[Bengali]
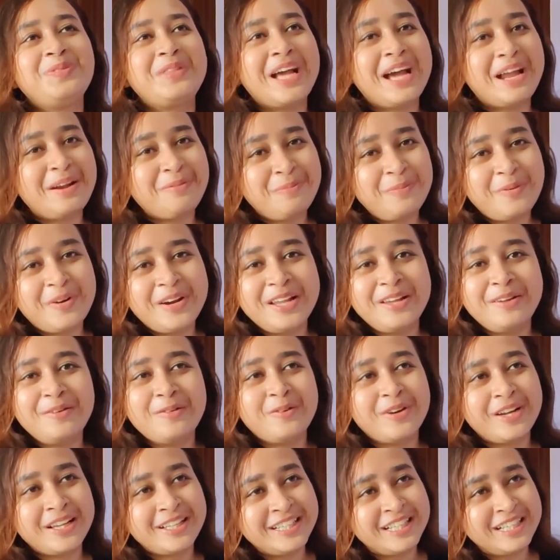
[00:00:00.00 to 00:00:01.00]
তারপরে
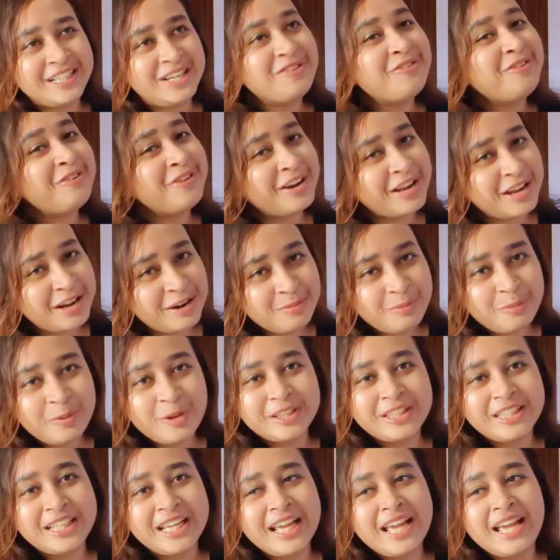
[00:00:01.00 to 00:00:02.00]
ওখান থেকে ফেরার
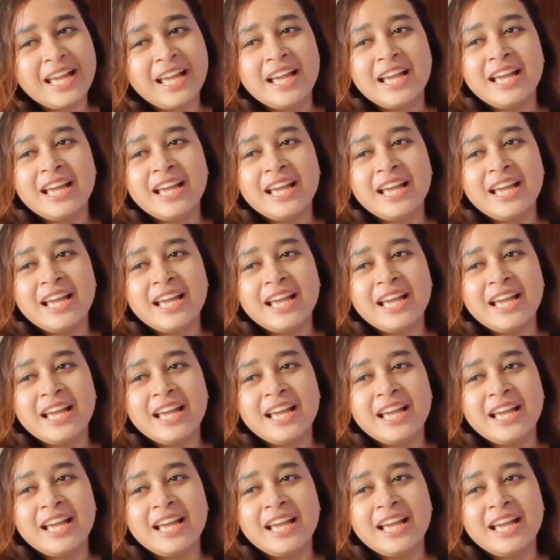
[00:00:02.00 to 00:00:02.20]
পথে